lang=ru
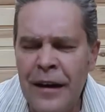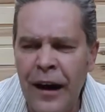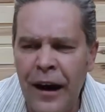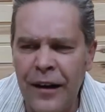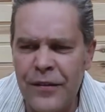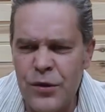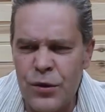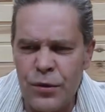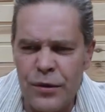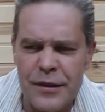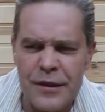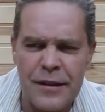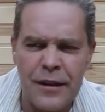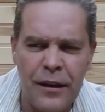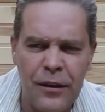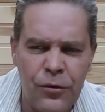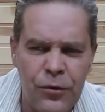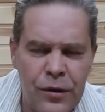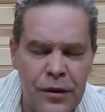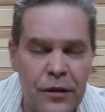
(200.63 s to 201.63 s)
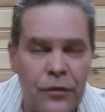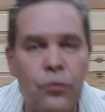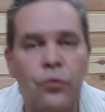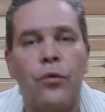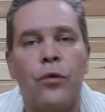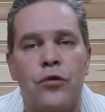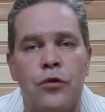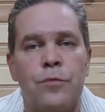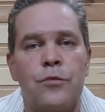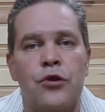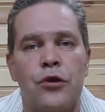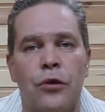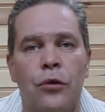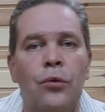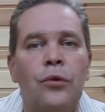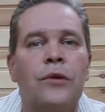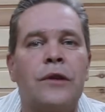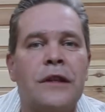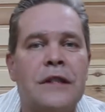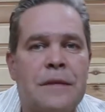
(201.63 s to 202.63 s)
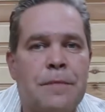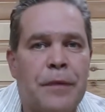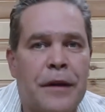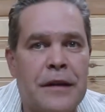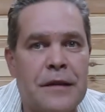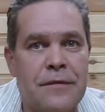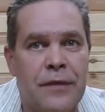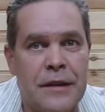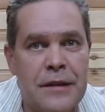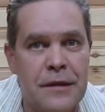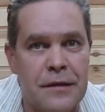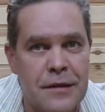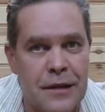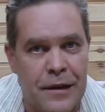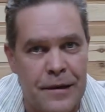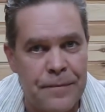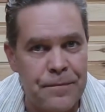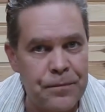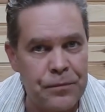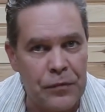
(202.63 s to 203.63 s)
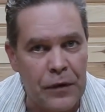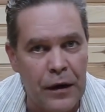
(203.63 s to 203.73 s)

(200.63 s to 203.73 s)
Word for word: а все остальное, ну, в общем, жируют эти производители.